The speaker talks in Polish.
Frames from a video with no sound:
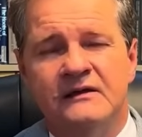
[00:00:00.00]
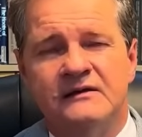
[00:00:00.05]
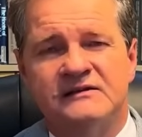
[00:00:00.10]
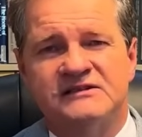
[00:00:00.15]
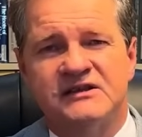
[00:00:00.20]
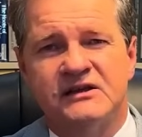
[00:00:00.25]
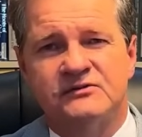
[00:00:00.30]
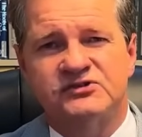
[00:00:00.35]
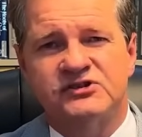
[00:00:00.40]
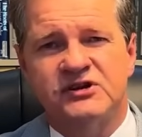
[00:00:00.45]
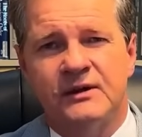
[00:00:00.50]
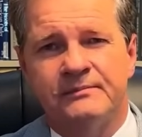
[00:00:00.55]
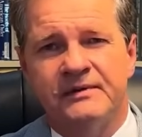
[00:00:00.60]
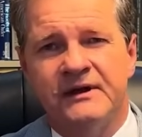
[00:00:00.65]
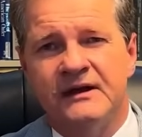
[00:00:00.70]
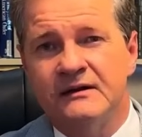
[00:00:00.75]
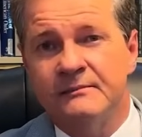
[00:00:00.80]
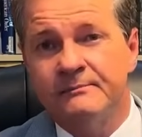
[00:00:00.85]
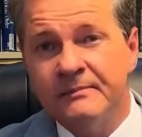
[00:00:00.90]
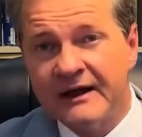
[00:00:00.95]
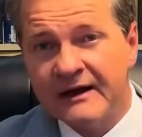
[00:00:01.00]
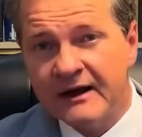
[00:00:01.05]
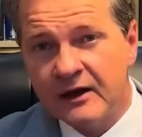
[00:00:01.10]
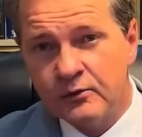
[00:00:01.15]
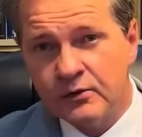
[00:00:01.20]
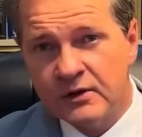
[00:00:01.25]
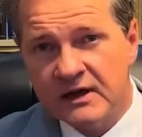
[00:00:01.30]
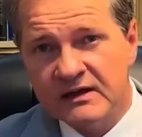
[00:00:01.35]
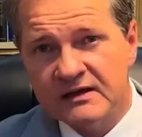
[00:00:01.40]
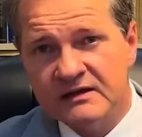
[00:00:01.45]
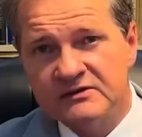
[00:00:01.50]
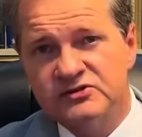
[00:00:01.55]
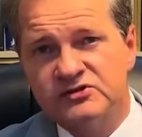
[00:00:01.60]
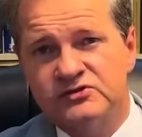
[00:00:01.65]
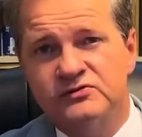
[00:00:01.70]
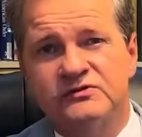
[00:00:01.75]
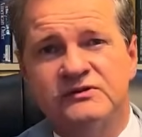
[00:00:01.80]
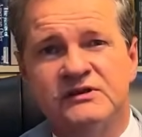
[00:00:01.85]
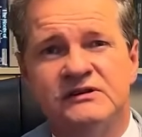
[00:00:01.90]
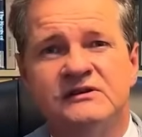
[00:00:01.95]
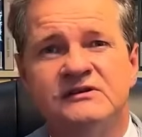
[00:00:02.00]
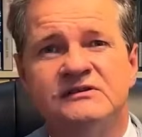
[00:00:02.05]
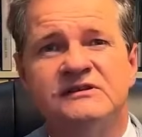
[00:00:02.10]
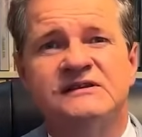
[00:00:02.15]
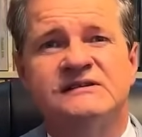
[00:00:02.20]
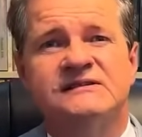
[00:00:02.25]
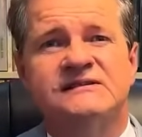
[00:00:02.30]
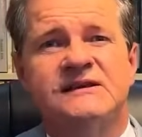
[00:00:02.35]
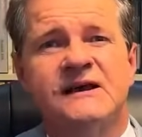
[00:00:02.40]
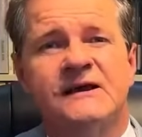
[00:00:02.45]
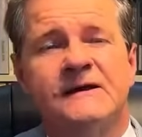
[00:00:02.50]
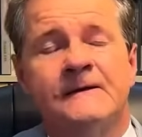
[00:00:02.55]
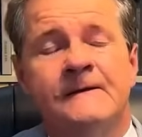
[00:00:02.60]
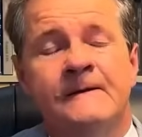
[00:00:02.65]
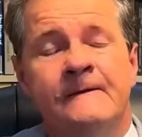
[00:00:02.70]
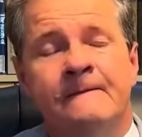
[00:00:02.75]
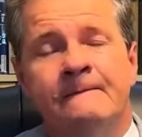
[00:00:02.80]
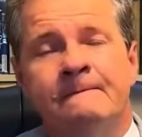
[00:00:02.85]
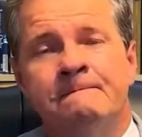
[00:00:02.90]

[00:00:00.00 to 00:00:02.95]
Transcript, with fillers: Saint-Chapelle, perełkę sztuki gotyckiej.